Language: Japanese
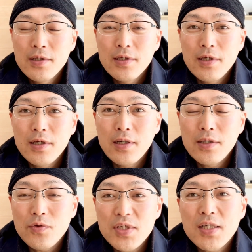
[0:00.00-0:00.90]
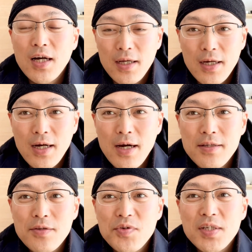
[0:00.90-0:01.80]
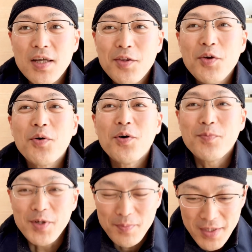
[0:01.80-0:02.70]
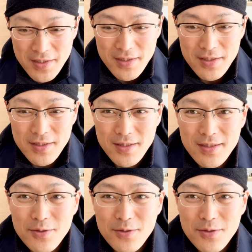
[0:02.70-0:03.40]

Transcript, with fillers: えー、と次回解説したいと思います。